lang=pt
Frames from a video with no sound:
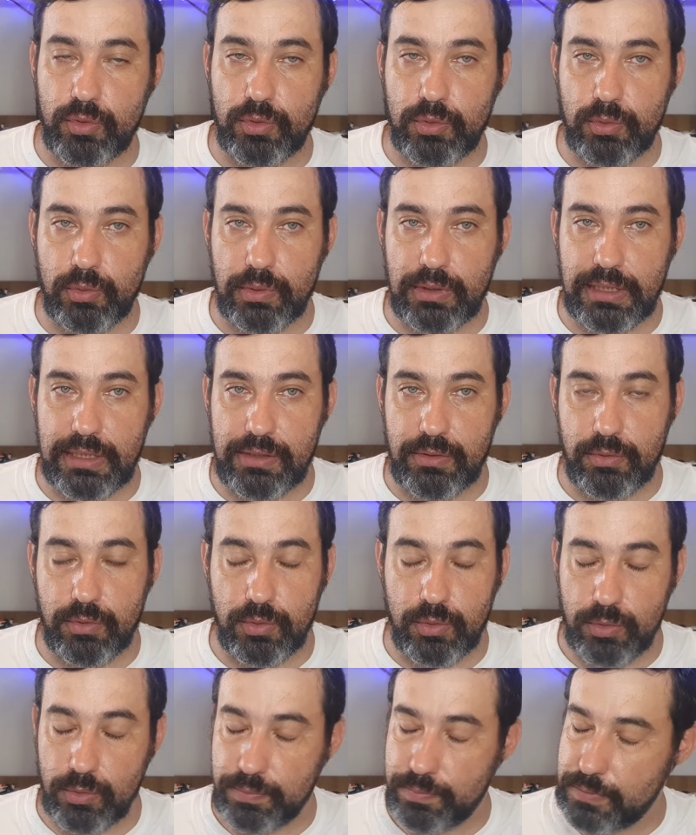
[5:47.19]

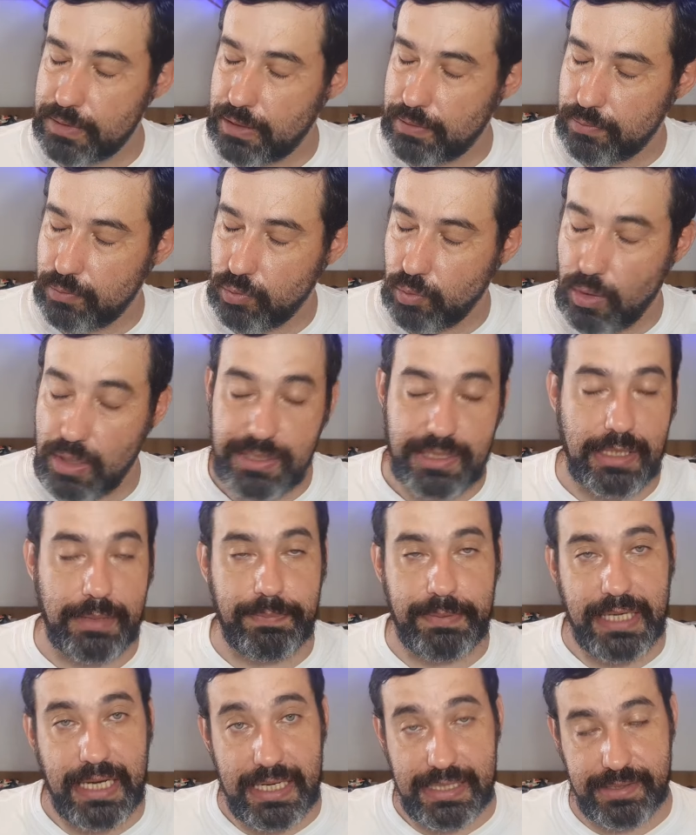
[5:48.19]
o, o
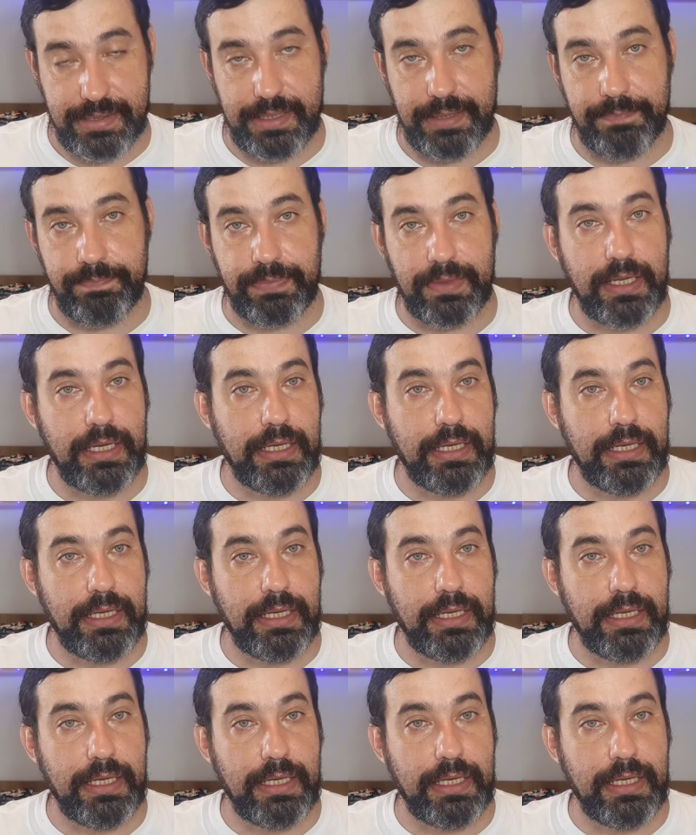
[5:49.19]
Oscar Piastri